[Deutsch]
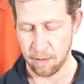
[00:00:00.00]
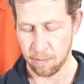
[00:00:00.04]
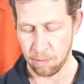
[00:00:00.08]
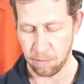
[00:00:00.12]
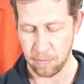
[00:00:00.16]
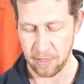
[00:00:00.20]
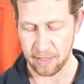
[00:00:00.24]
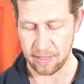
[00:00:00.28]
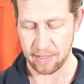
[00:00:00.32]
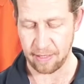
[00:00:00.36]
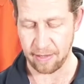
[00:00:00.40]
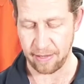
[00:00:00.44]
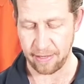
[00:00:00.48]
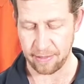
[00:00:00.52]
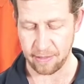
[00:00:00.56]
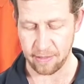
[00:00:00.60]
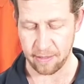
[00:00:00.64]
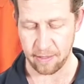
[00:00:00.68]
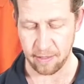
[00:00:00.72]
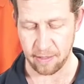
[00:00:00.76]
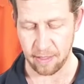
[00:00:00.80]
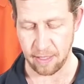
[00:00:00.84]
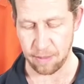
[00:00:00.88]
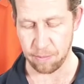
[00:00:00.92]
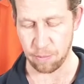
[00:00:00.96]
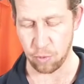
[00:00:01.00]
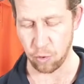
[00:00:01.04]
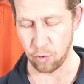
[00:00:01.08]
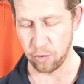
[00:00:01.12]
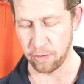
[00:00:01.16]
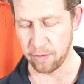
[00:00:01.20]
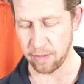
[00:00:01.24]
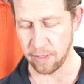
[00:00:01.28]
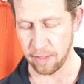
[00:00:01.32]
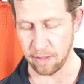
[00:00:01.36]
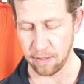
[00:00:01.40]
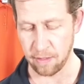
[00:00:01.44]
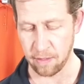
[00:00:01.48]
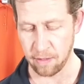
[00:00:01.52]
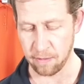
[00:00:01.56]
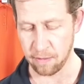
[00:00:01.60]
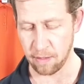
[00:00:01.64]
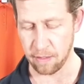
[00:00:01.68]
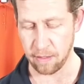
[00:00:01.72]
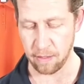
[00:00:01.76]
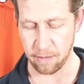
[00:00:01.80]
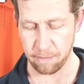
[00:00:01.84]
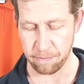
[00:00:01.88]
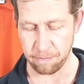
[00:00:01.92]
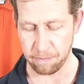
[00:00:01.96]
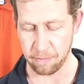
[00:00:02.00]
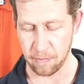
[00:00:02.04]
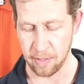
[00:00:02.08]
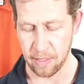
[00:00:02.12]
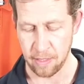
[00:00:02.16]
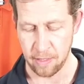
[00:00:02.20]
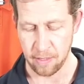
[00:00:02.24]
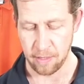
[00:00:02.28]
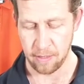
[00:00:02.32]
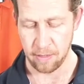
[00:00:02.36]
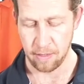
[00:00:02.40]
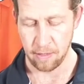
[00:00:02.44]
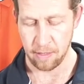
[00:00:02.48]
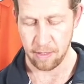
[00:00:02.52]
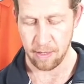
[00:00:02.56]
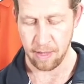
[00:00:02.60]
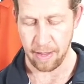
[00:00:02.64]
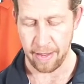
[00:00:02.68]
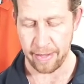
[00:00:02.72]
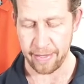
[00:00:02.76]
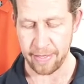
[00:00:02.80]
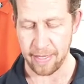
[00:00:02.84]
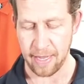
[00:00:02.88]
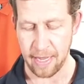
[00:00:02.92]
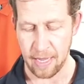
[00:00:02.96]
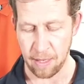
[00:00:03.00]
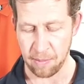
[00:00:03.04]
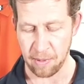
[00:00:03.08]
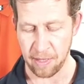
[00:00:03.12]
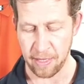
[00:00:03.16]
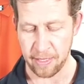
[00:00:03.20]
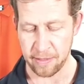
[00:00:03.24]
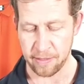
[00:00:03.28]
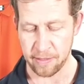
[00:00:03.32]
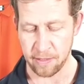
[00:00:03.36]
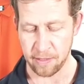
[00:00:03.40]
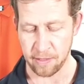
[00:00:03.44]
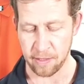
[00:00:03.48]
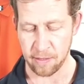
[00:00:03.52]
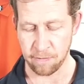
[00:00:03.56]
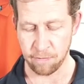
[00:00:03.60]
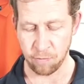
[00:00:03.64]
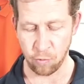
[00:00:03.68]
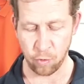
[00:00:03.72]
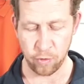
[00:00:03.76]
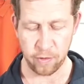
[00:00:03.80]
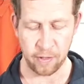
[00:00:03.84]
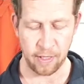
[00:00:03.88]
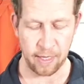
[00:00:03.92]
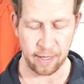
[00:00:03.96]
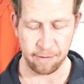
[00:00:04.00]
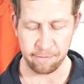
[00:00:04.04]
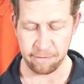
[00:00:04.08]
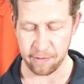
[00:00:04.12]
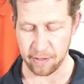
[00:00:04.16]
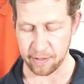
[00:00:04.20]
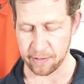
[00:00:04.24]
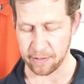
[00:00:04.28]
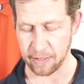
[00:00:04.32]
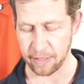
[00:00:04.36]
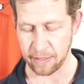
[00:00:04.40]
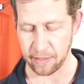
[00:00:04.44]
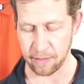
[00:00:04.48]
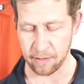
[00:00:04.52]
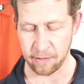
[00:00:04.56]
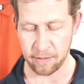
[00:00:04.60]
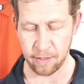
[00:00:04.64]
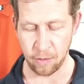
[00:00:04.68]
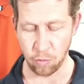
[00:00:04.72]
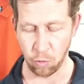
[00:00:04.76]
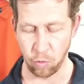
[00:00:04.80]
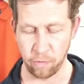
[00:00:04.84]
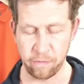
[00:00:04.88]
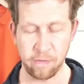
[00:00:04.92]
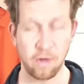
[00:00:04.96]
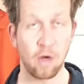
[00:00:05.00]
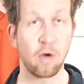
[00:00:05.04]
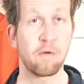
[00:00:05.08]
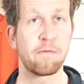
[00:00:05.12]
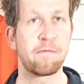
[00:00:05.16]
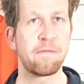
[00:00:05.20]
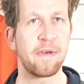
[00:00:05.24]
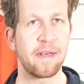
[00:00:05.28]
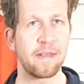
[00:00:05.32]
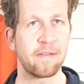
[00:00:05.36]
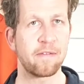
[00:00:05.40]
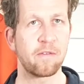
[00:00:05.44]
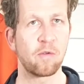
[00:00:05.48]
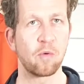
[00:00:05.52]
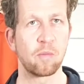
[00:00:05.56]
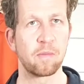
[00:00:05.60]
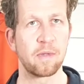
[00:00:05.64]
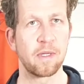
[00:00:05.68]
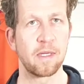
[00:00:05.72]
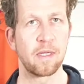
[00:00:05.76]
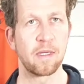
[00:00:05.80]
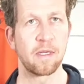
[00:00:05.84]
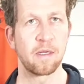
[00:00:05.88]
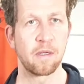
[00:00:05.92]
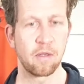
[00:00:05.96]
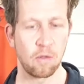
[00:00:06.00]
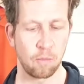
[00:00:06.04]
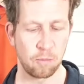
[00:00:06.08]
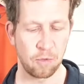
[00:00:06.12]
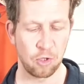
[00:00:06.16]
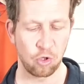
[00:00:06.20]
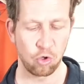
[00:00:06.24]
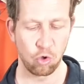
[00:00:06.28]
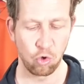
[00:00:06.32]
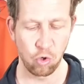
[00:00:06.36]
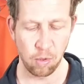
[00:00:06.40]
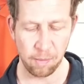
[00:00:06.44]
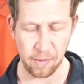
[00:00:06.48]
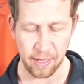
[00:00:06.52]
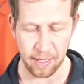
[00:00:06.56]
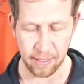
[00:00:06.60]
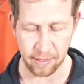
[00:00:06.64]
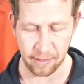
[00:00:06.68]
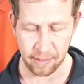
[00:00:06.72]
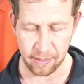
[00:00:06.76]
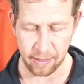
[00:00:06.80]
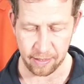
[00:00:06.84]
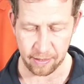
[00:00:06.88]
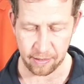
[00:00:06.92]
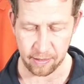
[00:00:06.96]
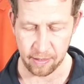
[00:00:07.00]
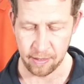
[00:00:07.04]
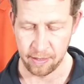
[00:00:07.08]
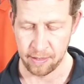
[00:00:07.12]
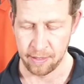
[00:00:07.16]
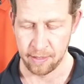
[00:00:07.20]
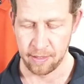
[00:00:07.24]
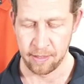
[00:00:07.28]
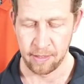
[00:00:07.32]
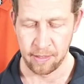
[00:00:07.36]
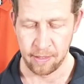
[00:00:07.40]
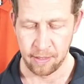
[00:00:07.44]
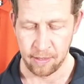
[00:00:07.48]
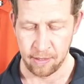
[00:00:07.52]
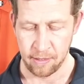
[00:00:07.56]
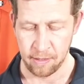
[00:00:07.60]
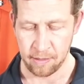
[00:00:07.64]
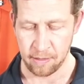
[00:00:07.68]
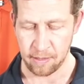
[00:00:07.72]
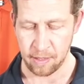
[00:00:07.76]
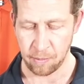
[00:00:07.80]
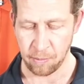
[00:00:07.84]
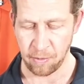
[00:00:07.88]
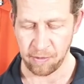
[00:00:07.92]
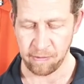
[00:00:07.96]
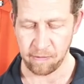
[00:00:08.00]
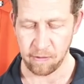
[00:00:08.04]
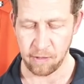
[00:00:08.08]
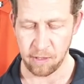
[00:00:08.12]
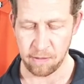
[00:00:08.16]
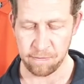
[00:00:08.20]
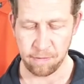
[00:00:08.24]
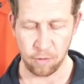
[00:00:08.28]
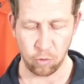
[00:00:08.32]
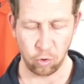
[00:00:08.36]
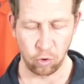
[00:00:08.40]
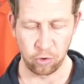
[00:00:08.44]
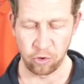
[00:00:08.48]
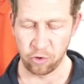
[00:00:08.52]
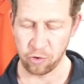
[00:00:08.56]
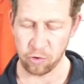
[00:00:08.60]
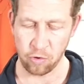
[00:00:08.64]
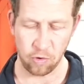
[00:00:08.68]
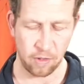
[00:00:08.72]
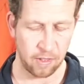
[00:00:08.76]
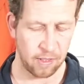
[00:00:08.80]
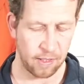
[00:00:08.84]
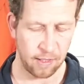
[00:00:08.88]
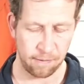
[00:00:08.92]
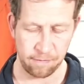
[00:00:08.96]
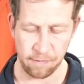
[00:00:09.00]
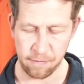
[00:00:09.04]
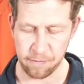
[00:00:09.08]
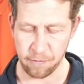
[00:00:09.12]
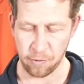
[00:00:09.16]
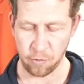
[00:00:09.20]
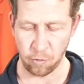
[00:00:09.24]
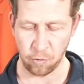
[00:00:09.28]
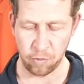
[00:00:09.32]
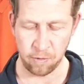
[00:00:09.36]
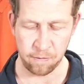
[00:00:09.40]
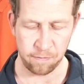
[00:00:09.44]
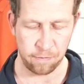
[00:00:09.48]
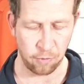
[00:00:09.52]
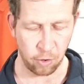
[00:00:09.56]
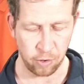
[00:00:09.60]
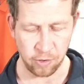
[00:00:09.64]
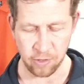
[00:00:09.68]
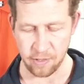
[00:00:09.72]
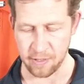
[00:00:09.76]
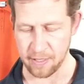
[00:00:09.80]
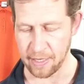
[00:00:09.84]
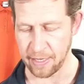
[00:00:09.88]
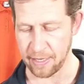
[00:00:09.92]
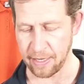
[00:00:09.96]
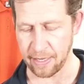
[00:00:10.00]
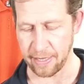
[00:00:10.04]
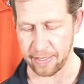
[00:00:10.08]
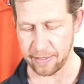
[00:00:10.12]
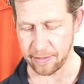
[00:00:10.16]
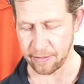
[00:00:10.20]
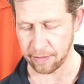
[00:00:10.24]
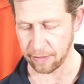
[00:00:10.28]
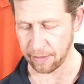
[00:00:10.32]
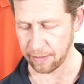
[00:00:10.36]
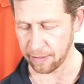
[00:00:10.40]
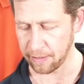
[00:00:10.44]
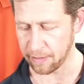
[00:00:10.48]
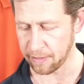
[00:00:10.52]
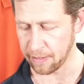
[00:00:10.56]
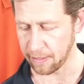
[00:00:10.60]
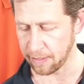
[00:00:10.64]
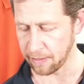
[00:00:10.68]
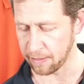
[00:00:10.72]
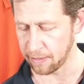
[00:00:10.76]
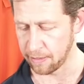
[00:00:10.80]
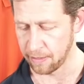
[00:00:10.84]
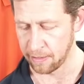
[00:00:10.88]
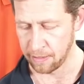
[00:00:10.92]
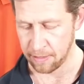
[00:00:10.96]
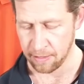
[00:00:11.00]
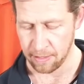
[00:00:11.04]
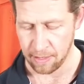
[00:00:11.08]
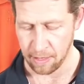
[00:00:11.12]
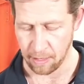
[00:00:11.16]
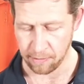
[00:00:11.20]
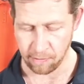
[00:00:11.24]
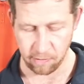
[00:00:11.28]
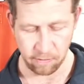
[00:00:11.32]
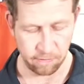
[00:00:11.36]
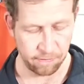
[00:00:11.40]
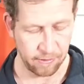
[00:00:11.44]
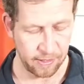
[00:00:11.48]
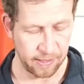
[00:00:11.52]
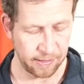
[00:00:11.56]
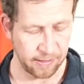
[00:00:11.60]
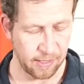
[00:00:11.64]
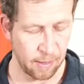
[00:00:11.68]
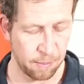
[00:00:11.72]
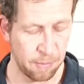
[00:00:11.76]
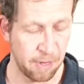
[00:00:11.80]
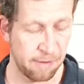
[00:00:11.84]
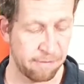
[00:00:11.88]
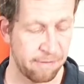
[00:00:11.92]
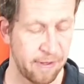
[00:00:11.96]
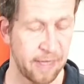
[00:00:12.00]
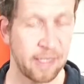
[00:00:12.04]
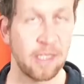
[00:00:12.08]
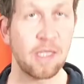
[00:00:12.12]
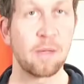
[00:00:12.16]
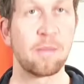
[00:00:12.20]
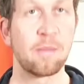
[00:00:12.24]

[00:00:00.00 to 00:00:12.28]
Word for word: mit Klett ein Bündchen ähm, eingearbeitet, wo ich einfach dann die Hose auch fest um die, um die Schuhe machen kann, damit sie nicht verrutscht oder irgendwie von unten Feuchtigkeit eindringen kann. Also es ist wirklich der perfekte